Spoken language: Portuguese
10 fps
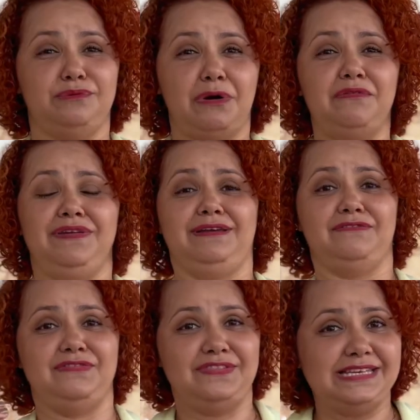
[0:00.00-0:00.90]
animal fica
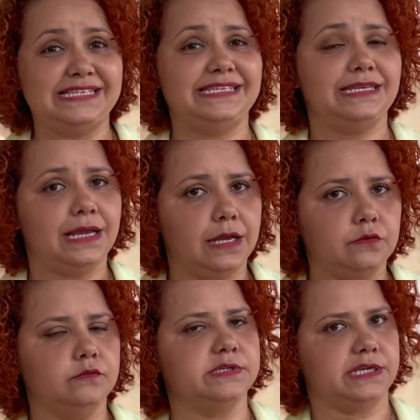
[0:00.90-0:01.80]

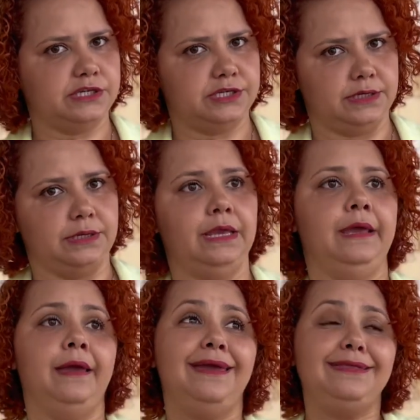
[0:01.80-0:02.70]
viciado no sachê.
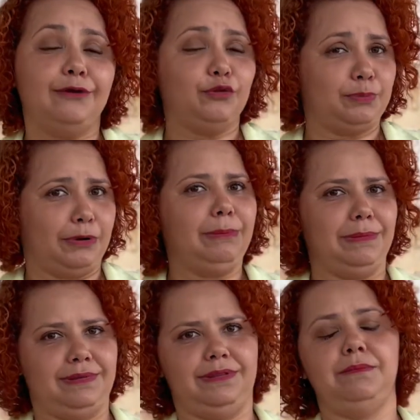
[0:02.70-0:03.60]
E tem outro
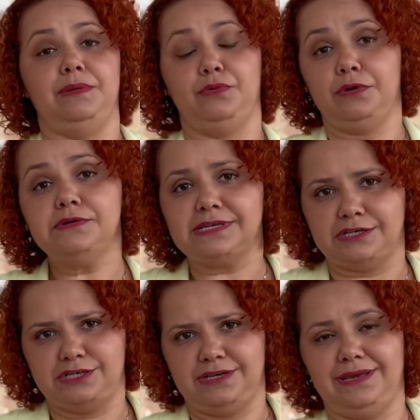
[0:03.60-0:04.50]
probleminha também, porque o
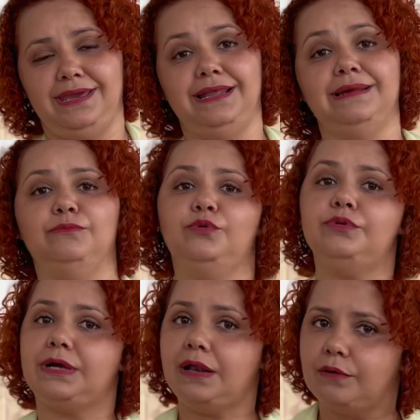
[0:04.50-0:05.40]
sachê ele é
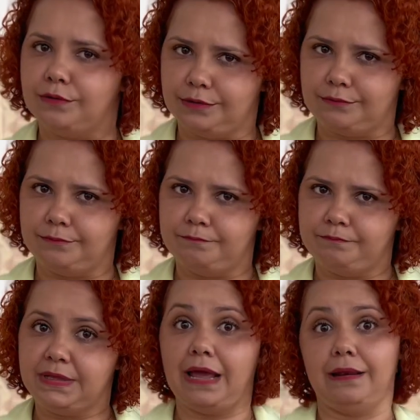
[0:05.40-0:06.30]
muito calórico,
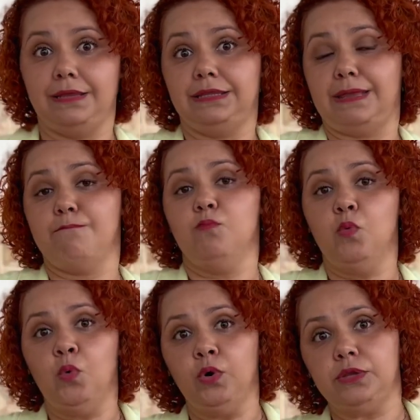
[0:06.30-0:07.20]
além de ter
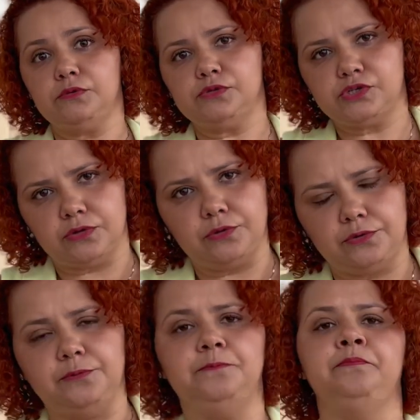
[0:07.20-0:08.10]
muito
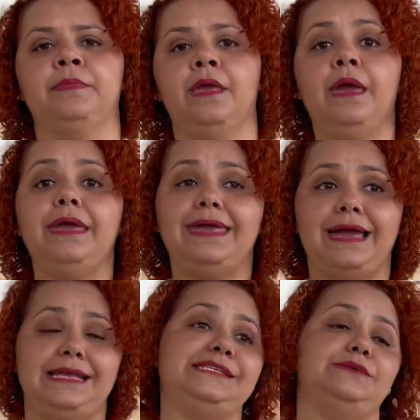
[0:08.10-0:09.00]
sódio. E
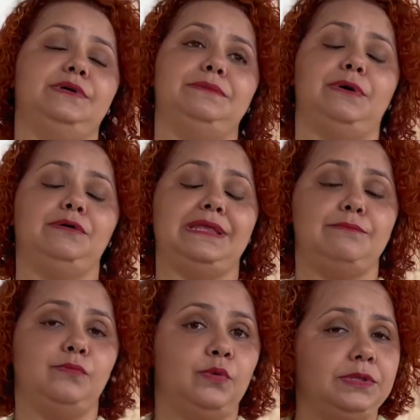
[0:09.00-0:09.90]
aí seu animal tem
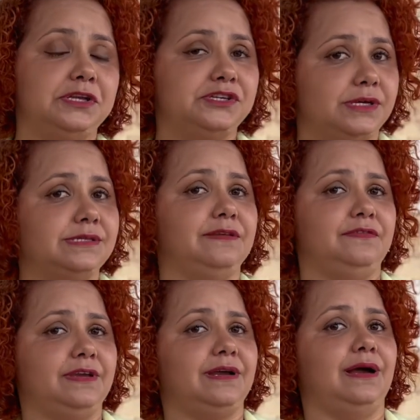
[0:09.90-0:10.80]
muita chance de
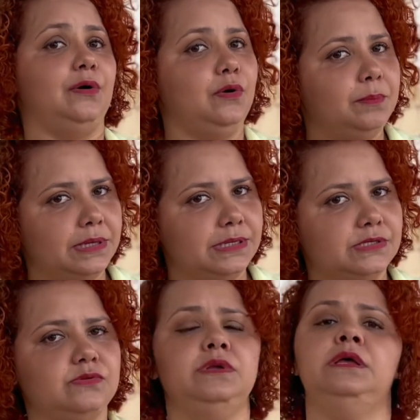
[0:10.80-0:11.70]
ficar
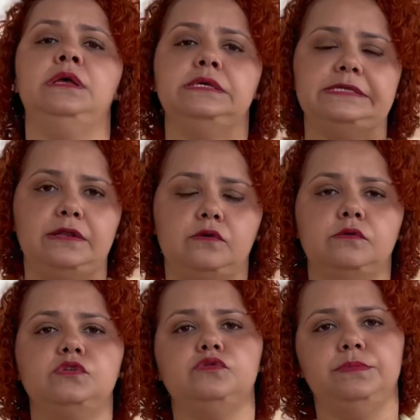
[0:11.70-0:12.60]
obeso se ele
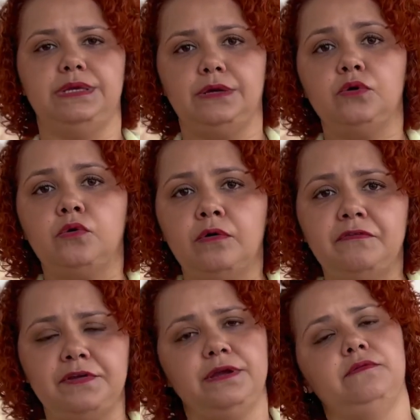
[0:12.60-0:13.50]
consumir com
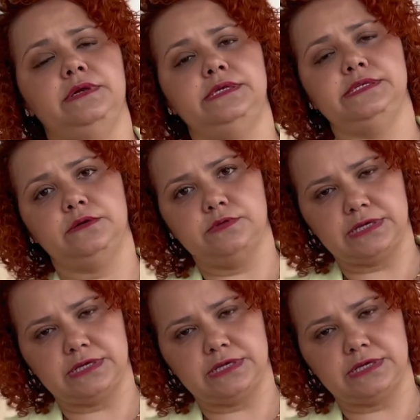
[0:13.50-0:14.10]
frequência o